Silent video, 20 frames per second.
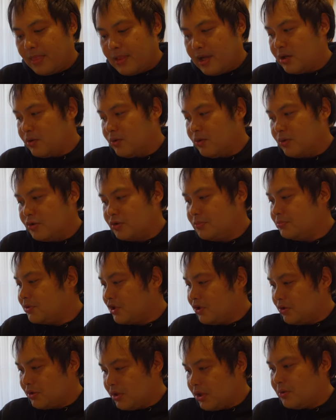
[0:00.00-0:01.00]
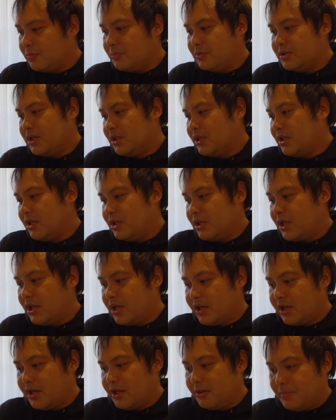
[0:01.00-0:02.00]
あの、ルームキーをね、お見せていた
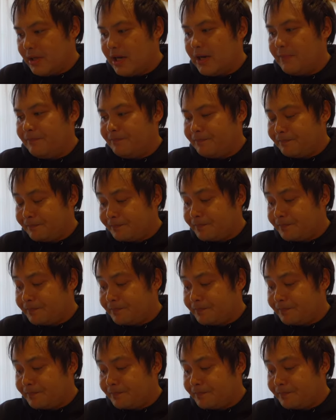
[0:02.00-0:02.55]
だければ、